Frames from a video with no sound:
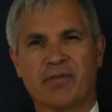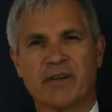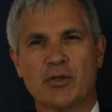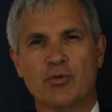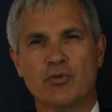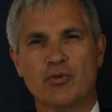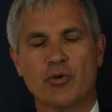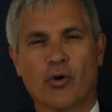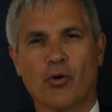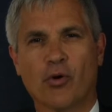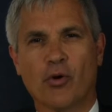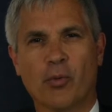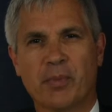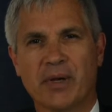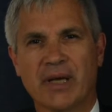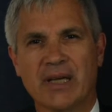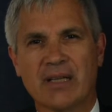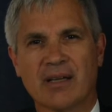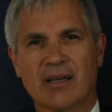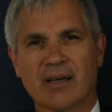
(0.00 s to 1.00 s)
fait, l'Union
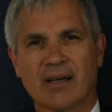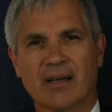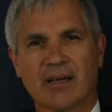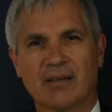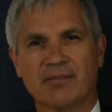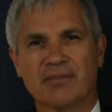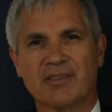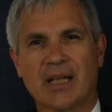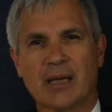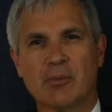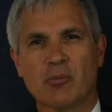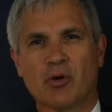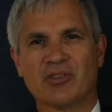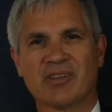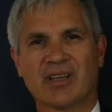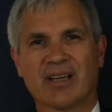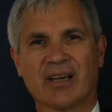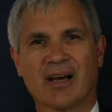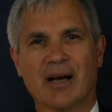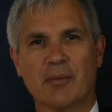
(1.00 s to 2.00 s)
européenne a finalement
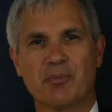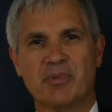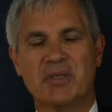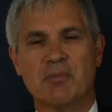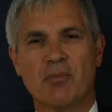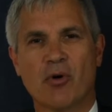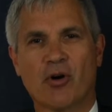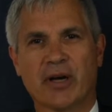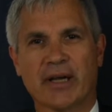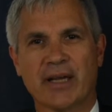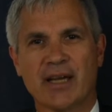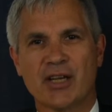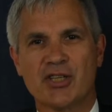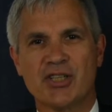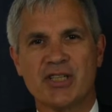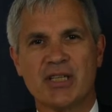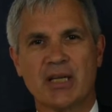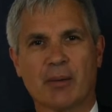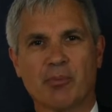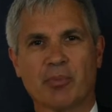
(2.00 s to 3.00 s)
très rapidement
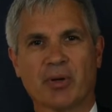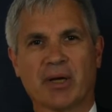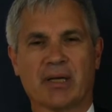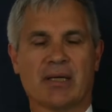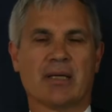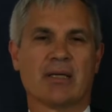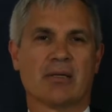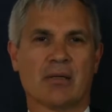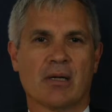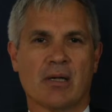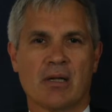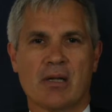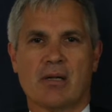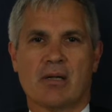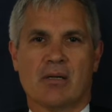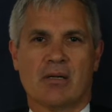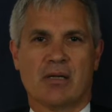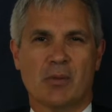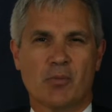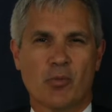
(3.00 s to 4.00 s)
réagi après
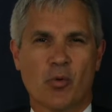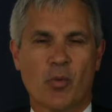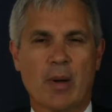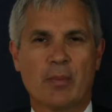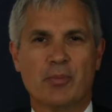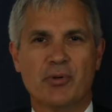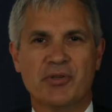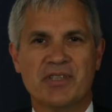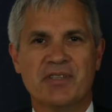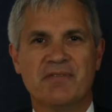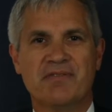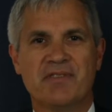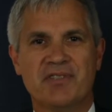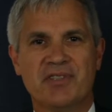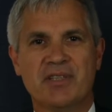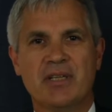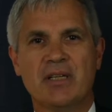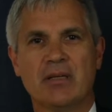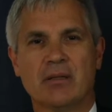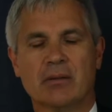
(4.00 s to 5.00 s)
les moments un peu
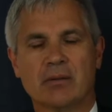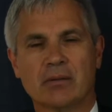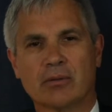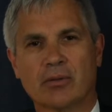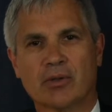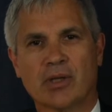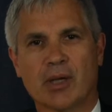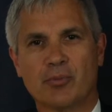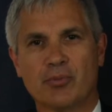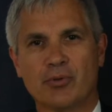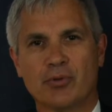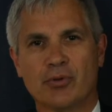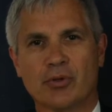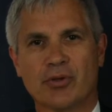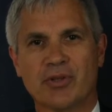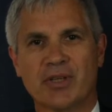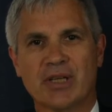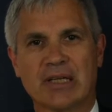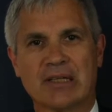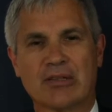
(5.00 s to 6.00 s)
difficiles qu'on a pu
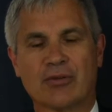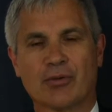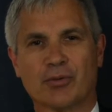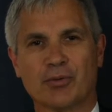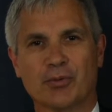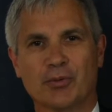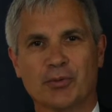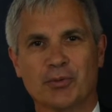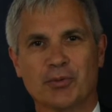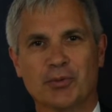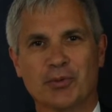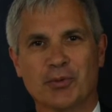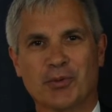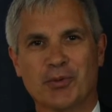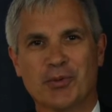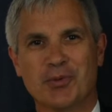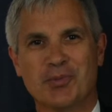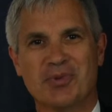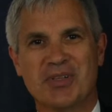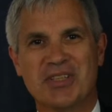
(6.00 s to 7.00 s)
connaître de,
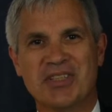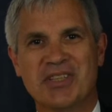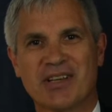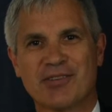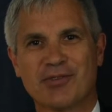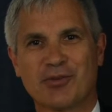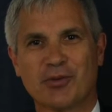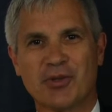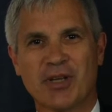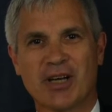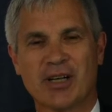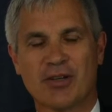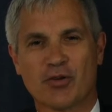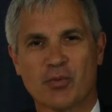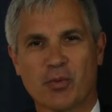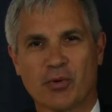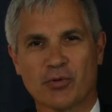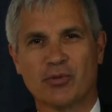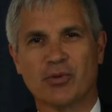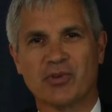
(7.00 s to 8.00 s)
repli national.
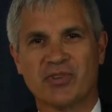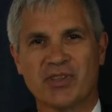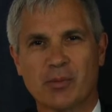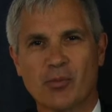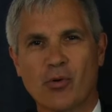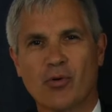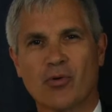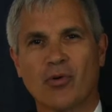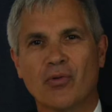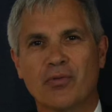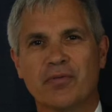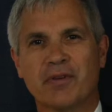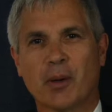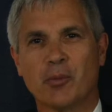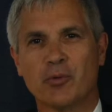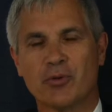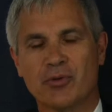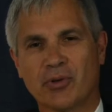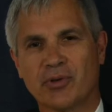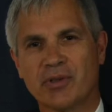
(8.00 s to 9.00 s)
Je pense notamment aux
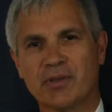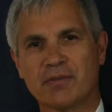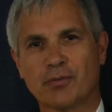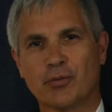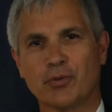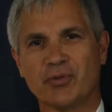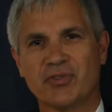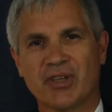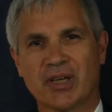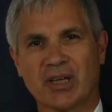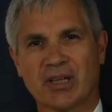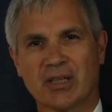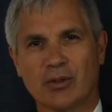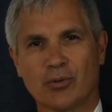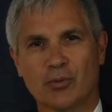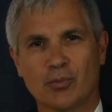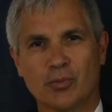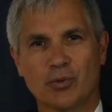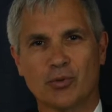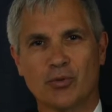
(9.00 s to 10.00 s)
fermetures des frontières
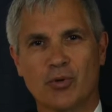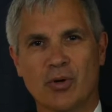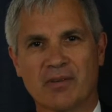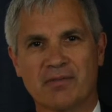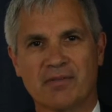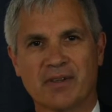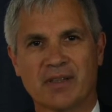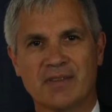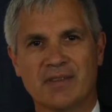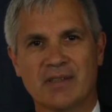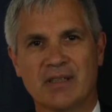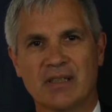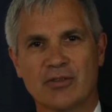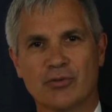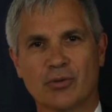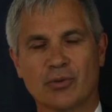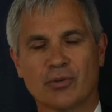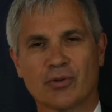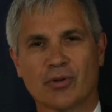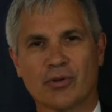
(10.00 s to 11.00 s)
qui ont beaucoup affecté les
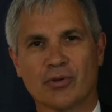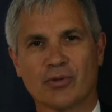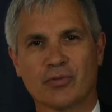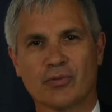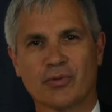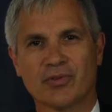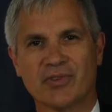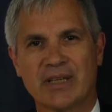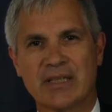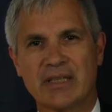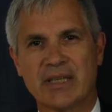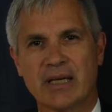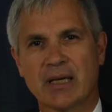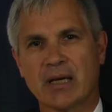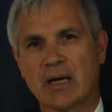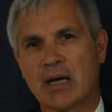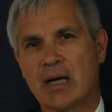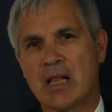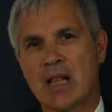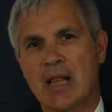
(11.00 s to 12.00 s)
zones
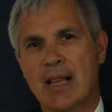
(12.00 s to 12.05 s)
transfrontalières.